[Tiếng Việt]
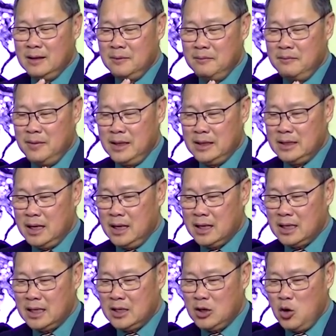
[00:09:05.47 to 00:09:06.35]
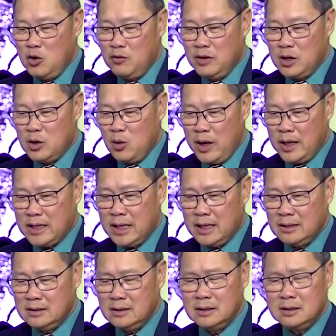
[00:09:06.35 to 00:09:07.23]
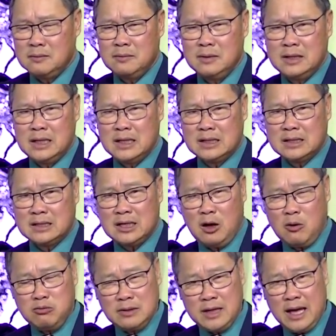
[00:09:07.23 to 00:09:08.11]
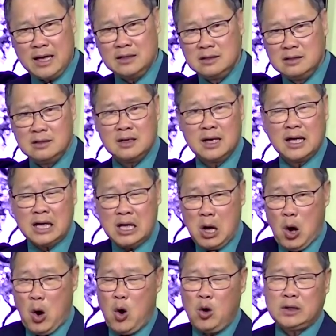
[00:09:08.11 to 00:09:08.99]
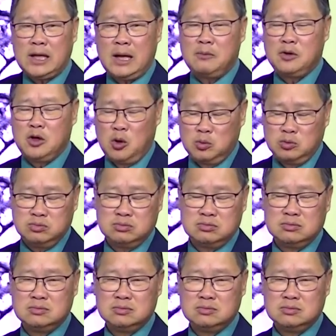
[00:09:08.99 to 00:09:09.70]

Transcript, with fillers: Bây giờ cái khu vực ngoài nhà nước, bây giờ trong nhà nước là cái ổ tham nhũng,